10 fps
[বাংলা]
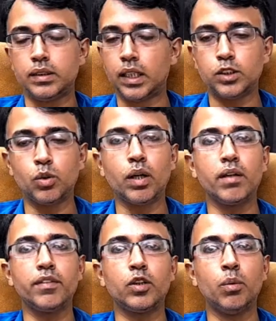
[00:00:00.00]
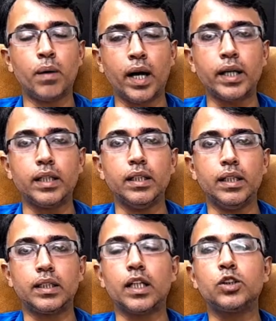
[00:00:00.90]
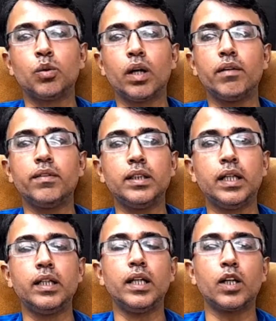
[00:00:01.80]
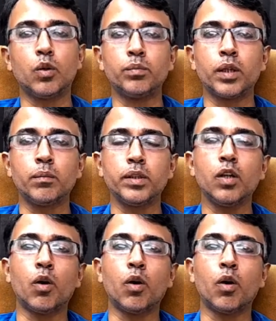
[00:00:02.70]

যার সুগার লেভেল খুব হাই তার সুগার লেভেল ধীরে ধীরে কমতে কমতে